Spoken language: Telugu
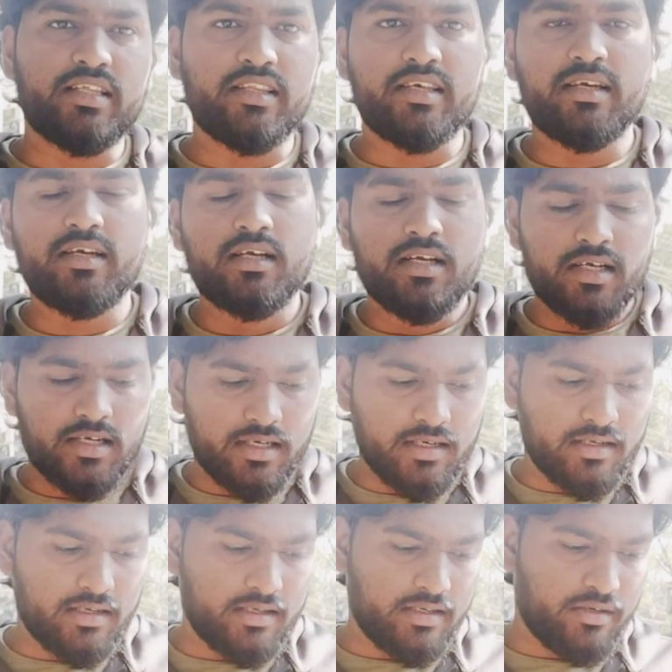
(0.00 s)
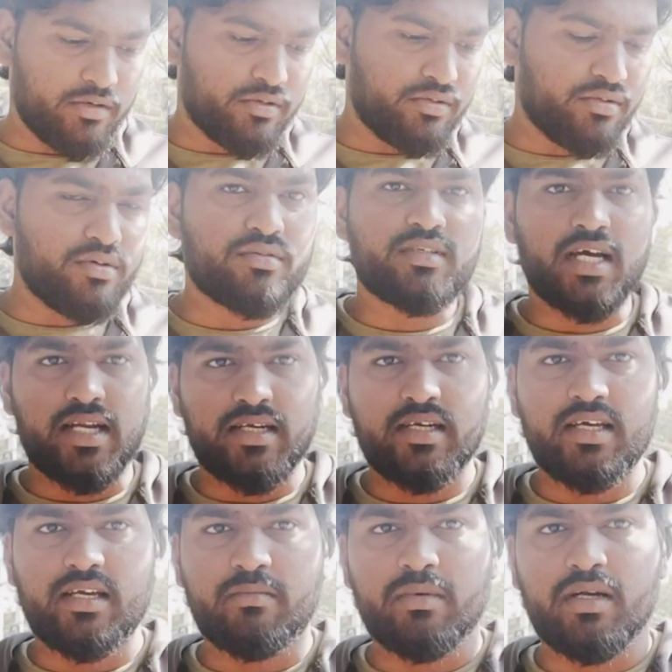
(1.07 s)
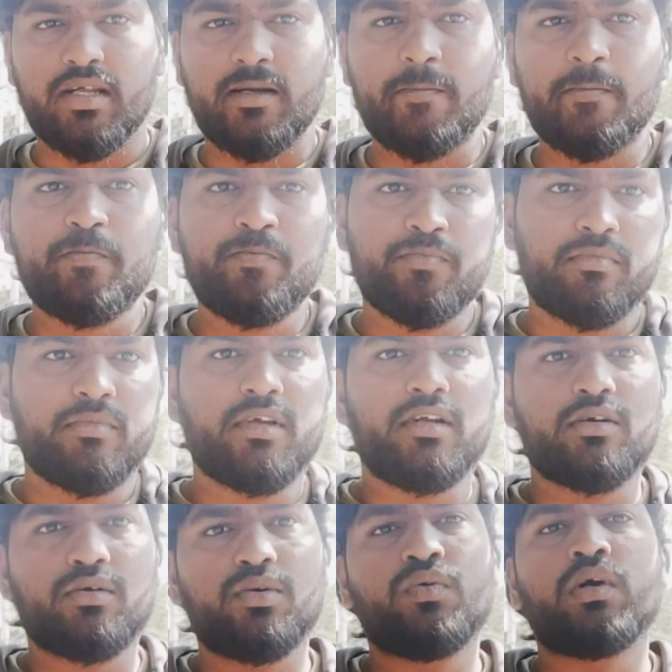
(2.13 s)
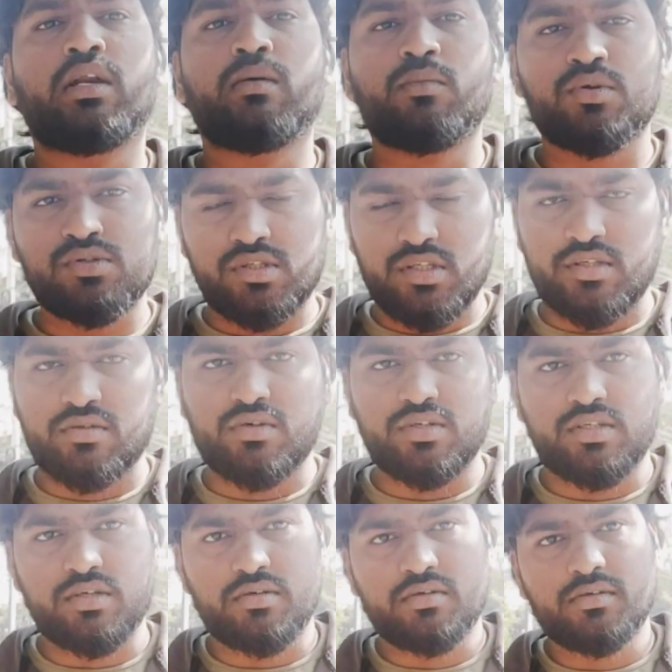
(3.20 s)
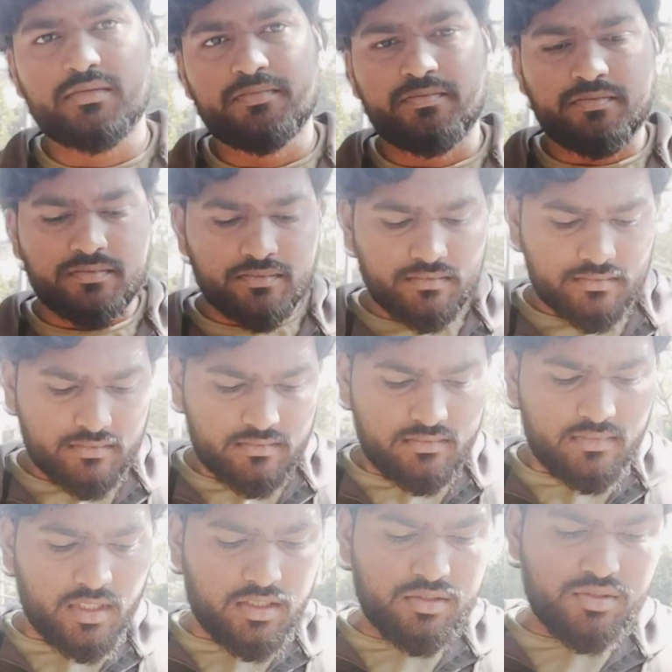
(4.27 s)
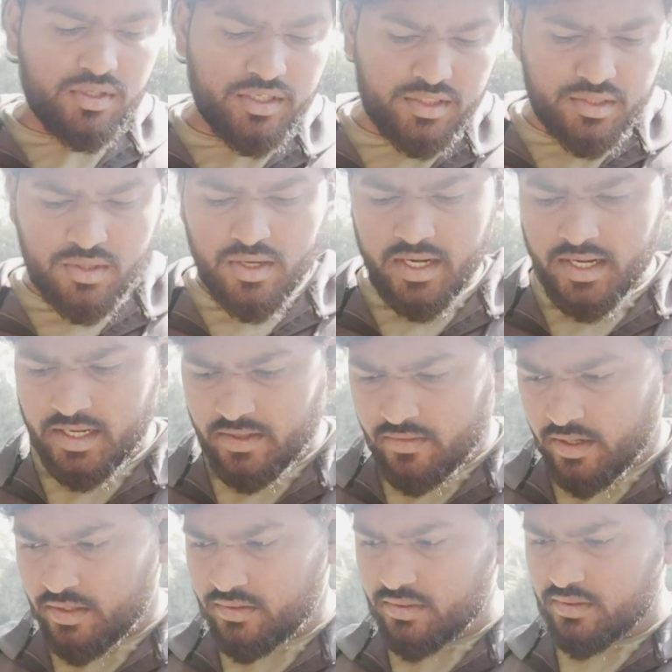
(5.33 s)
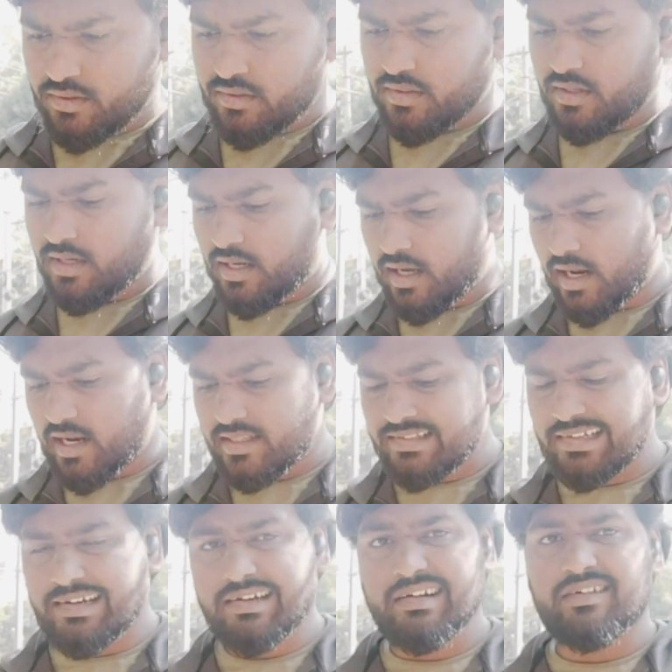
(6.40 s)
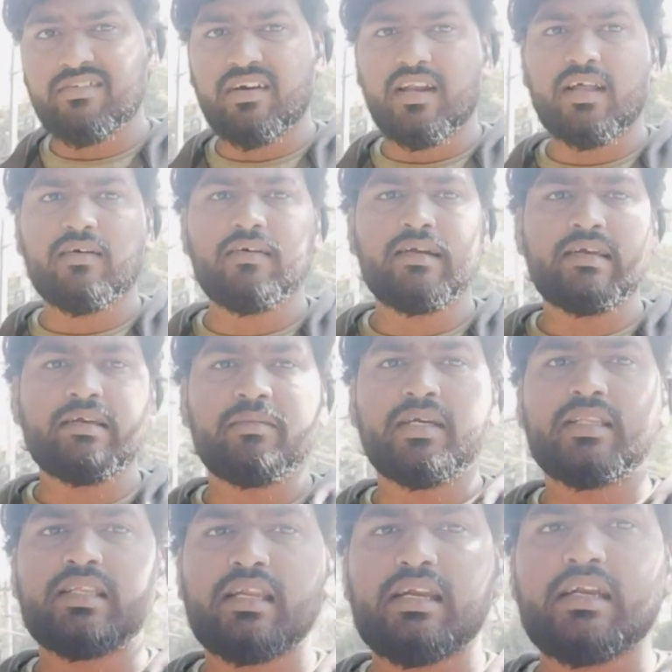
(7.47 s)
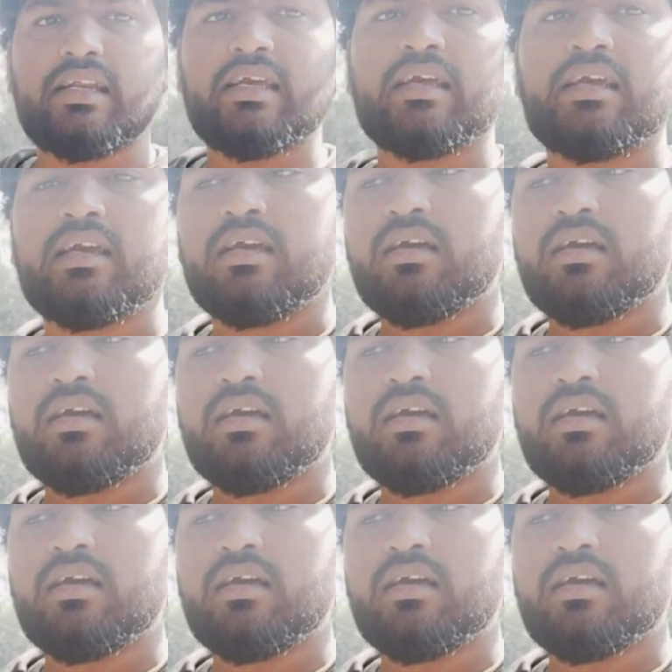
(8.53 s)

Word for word: అయింది ఈరోజు సాటర్డే అనమాట నిన్న గురువారం రోజు తీసుకొచ్చారు సో ఎందుకు అంటే వాడు అలా జరగడం వల్ల వాడు ఏమైంది అంటే